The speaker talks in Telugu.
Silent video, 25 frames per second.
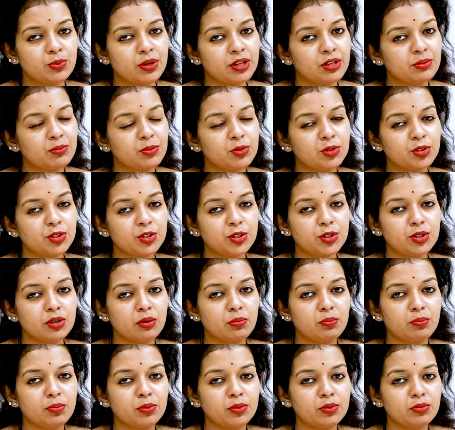జ్వరం
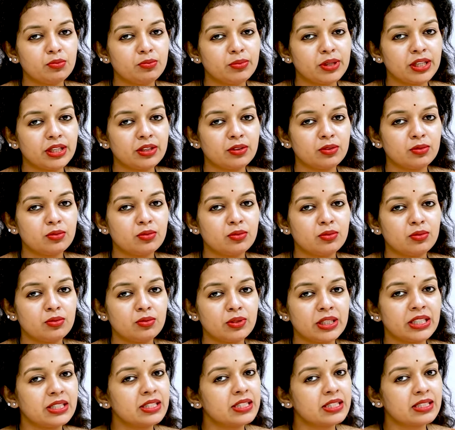వచ్చినప్పుడు మీరు
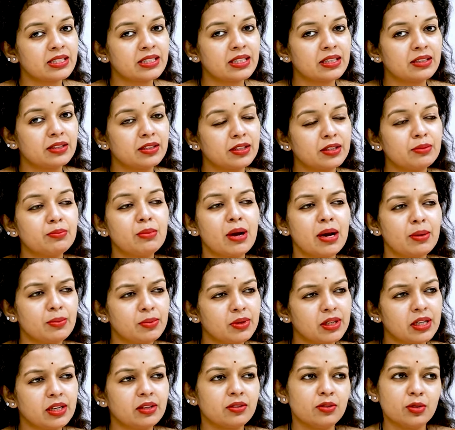ఏం చేస్తారండి
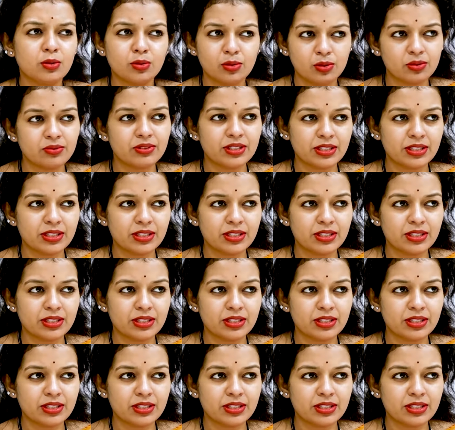మామూలుగా డోలో